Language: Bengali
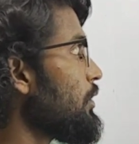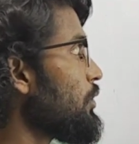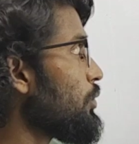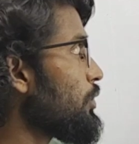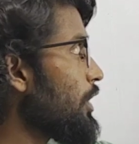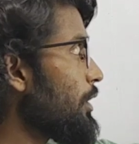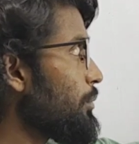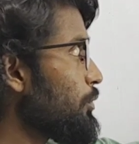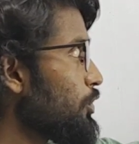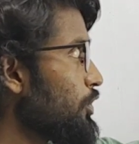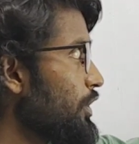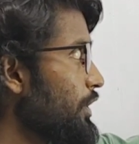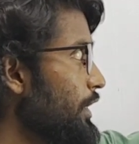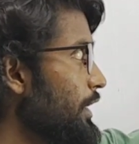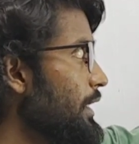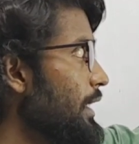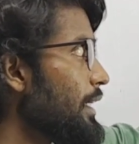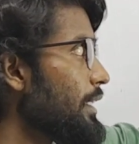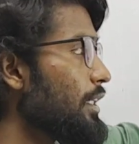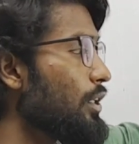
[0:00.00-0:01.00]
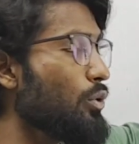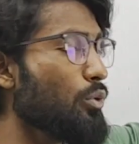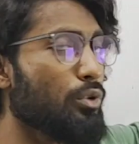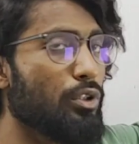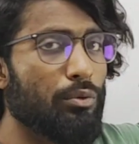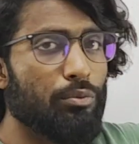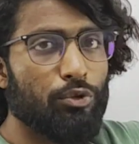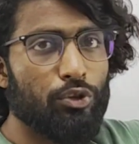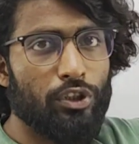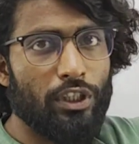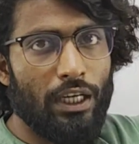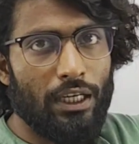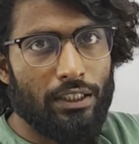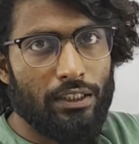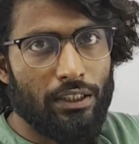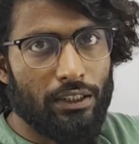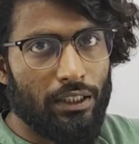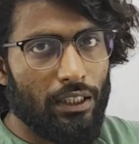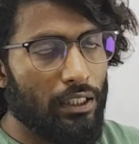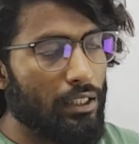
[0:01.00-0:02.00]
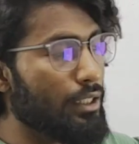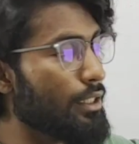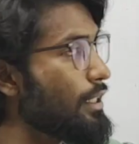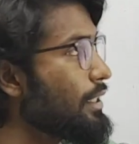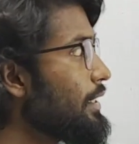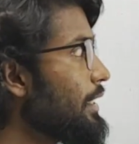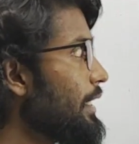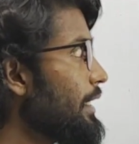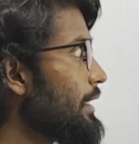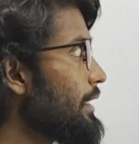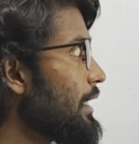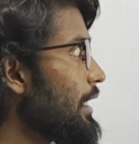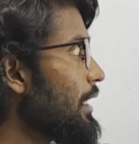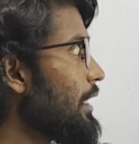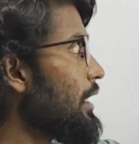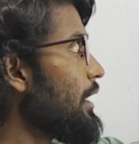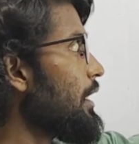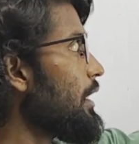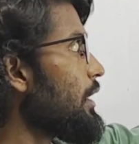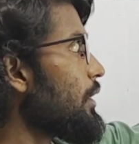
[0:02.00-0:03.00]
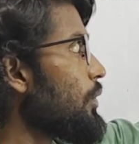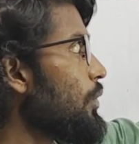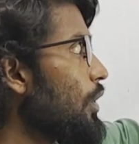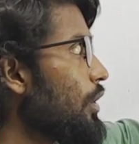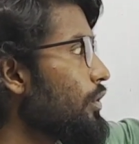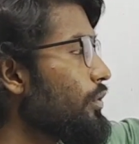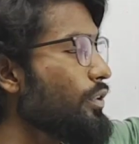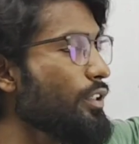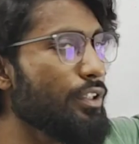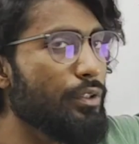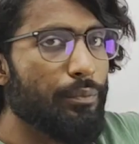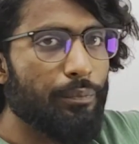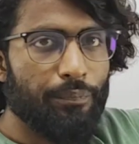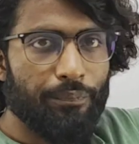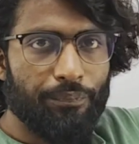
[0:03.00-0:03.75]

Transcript: রুটের মধ্যে নেই একটা রুটের মধ্যে আছে তাহলে কি এটা করণী